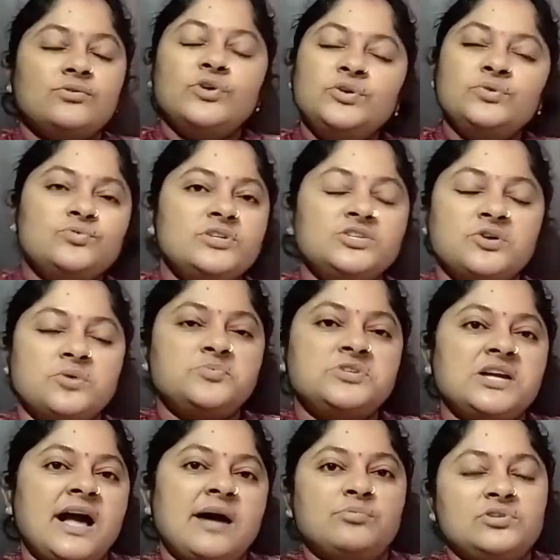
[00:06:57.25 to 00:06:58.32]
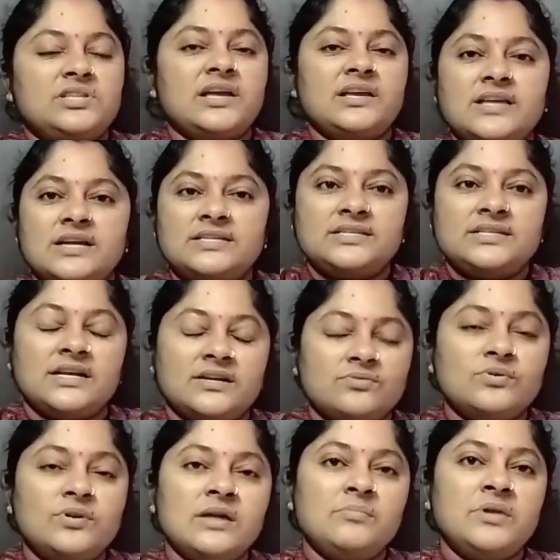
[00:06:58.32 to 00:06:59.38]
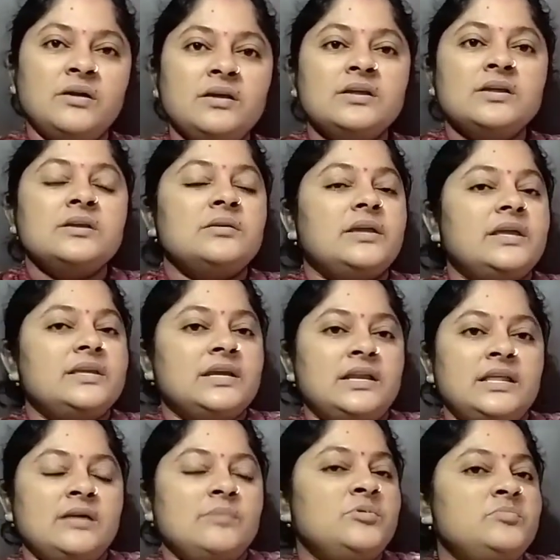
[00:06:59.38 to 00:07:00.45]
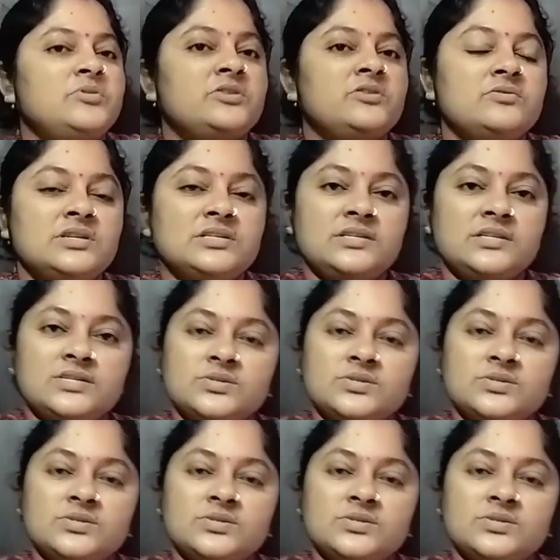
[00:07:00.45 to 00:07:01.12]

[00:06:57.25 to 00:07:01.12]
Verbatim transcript: করি উঠি সবজি খাবো তাই আর শেয়ার করলাম না এইখানে আমি ভিডিওটা শেষ